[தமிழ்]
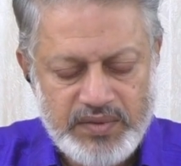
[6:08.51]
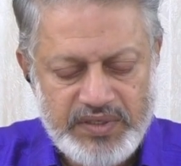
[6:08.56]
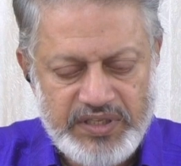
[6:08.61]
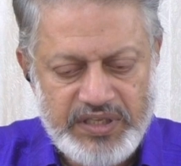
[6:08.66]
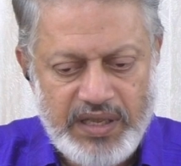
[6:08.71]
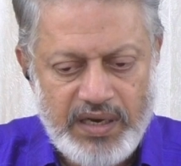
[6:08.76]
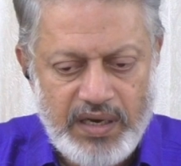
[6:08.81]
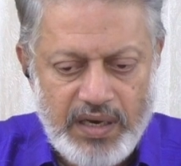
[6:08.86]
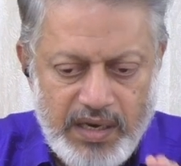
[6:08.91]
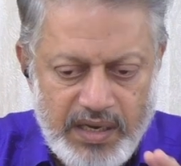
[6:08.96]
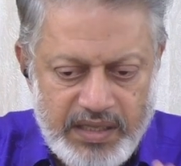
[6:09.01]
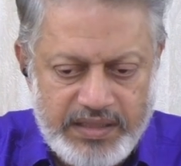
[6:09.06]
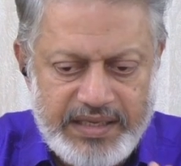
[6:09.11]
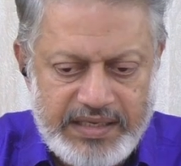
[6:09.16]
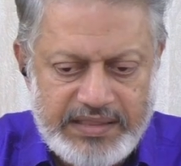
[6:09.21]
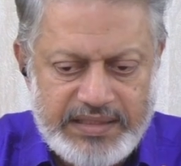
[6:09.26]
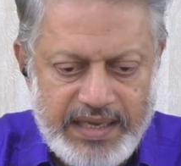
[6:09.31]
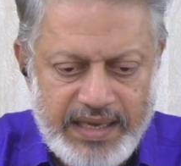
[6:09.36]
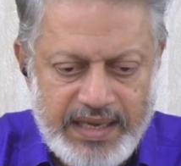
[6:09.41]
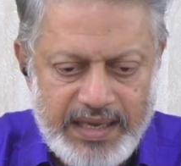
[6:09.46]
இது
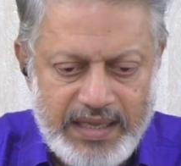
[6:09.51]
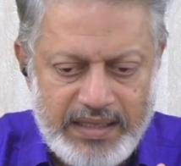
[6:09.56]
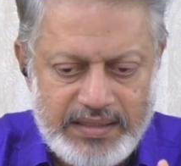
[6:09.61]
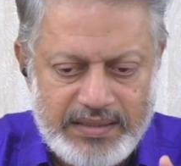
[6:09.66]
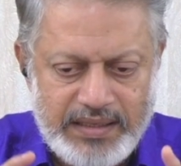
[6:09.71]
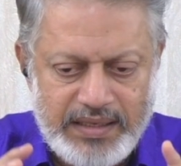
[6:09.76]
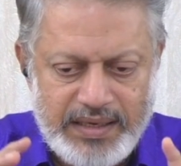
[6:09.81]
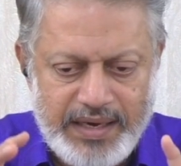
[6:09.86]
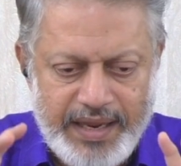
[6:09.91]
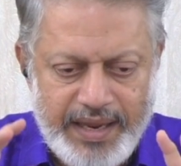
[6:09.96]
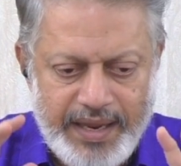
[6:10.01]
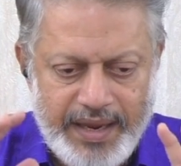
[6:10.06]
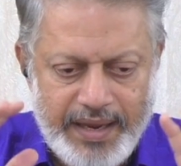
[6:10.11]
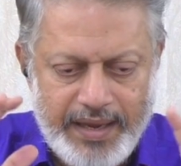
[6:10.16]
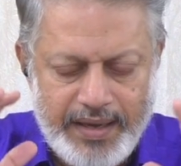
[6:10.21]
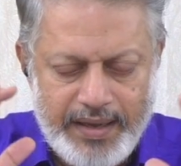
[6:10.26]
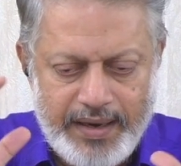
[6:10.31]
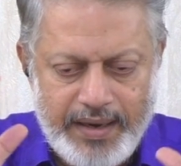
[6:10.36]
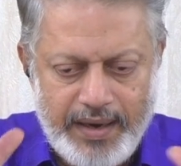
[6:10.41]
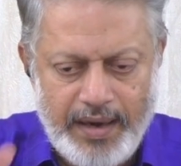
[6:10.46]
எல்லாத்தையும் சேர்த்து
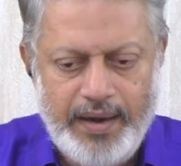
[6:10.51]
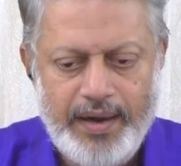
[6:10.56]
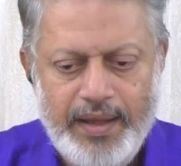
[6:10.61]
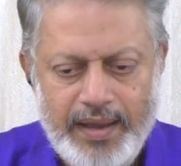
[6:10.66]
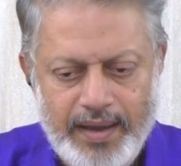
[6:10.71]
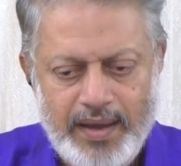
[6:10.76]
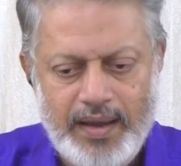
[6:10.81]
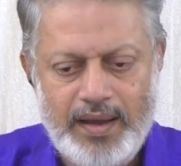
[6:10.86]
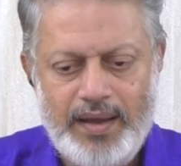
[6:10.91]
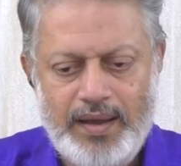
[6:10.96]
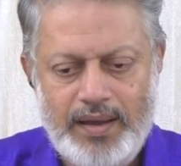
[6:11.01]
நேரடியா